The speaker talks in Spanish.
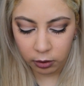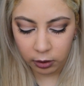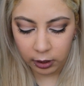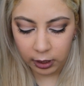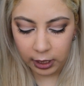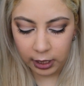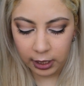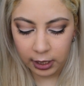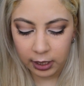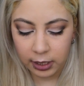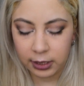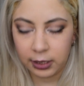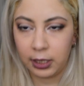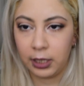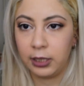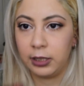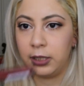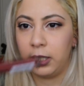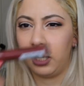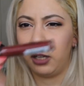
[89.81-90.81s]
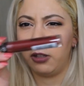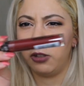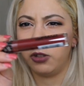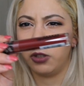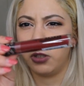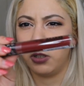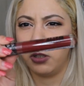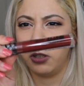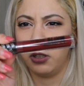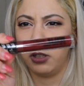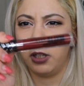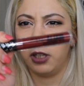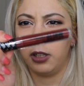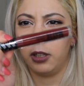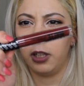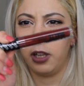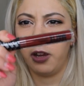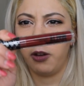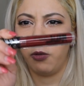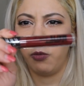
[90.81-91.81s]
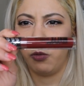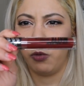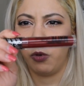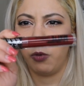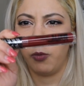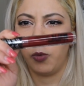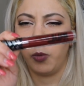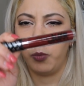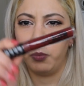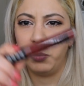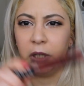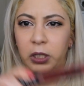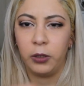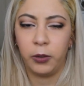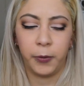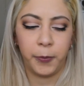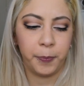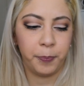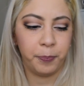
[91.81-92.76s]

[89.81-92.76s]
es el Danger y este es un, como un vino